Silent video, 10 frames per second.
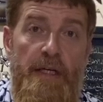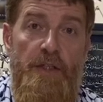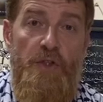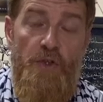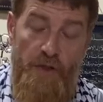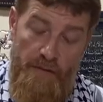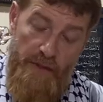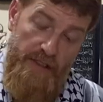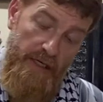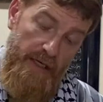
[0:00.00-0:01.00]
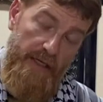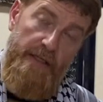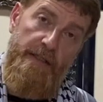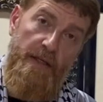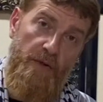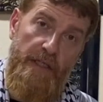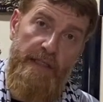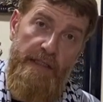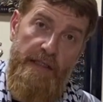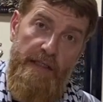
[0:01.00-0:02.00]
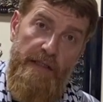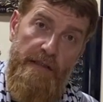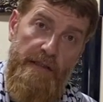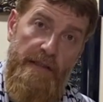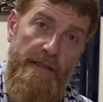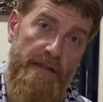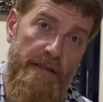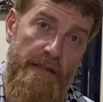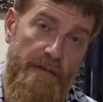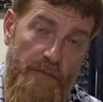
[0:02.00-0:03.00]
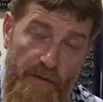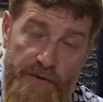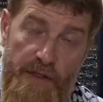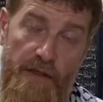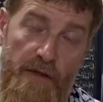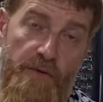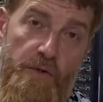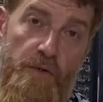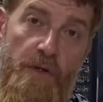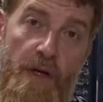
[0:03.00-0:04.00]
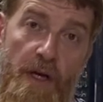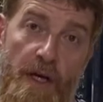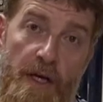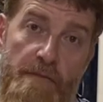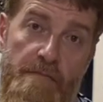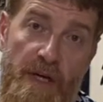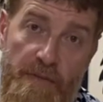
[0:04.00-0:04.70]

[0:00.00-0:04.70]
ياخذ مساحه عاليه او خلينا نحكي اللي هي المفصل نفسه ما